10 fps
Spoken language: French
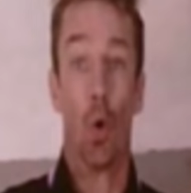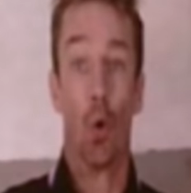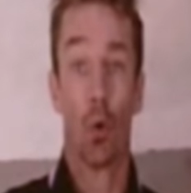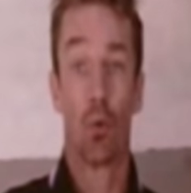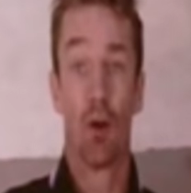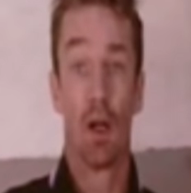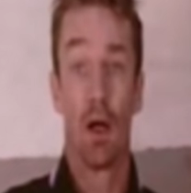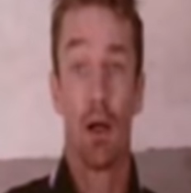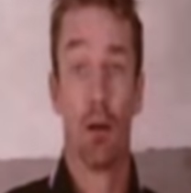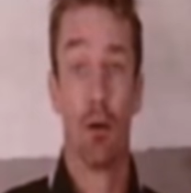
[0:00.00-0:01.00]
Donc
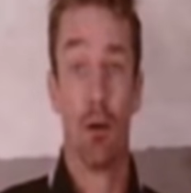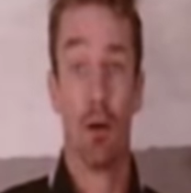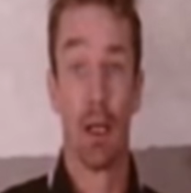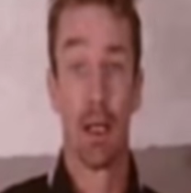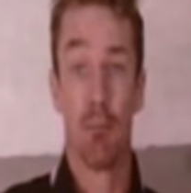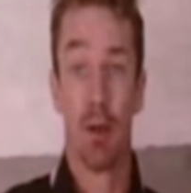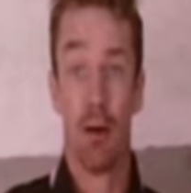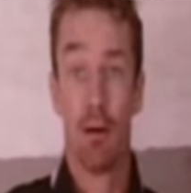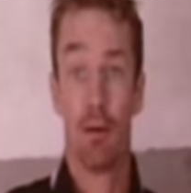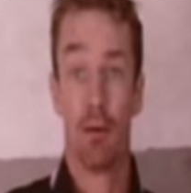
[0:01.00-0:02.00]
voilà euh, la
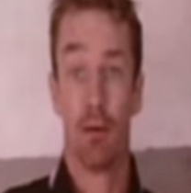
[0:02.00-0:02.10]
caméra.